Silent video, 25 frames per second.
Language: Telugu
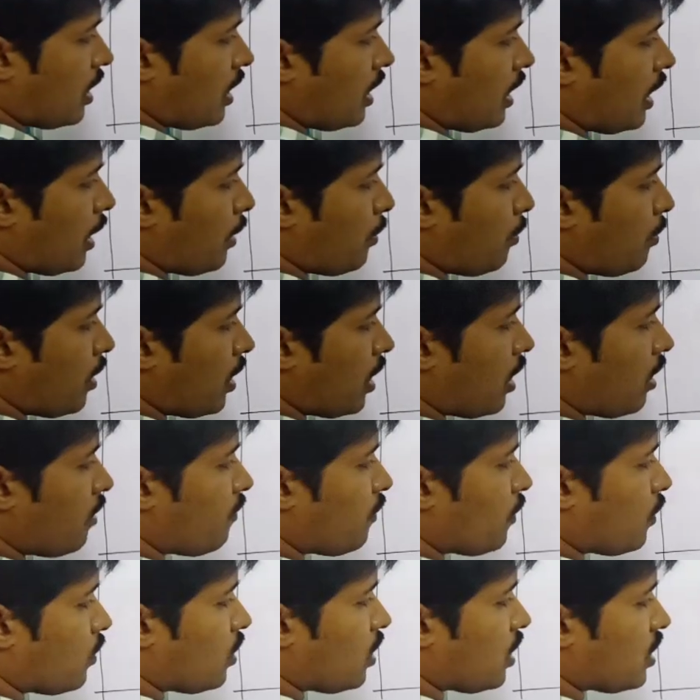నెంబర్ ఆఫ్
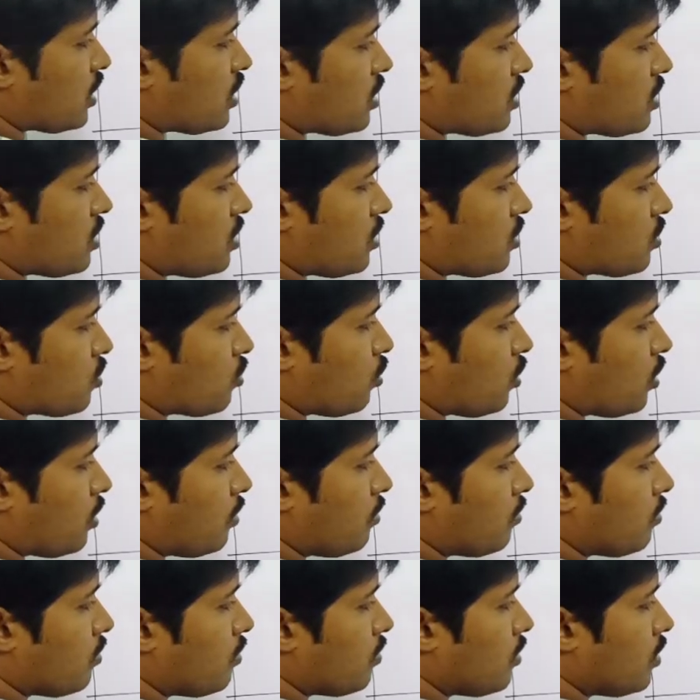రొటేషన్స్ తీసుకుందాం
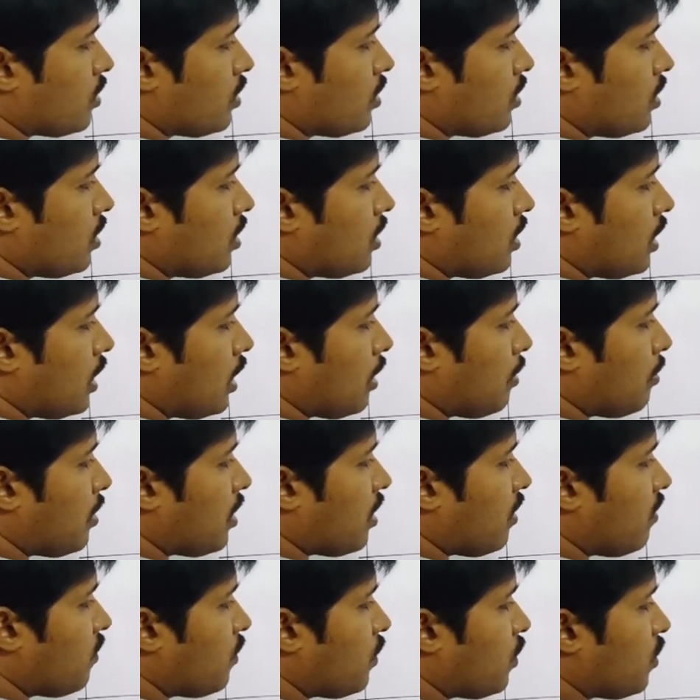నెంబర్
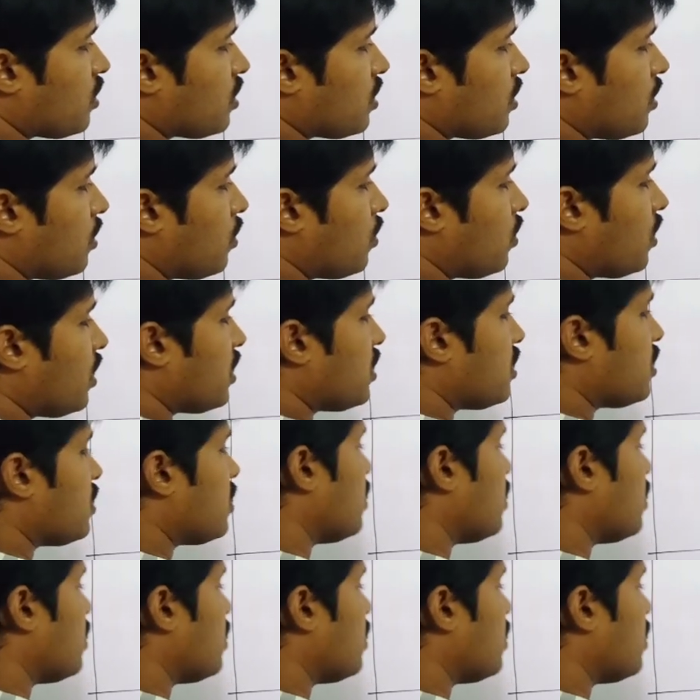ఆఫ్ రొటేషన్స్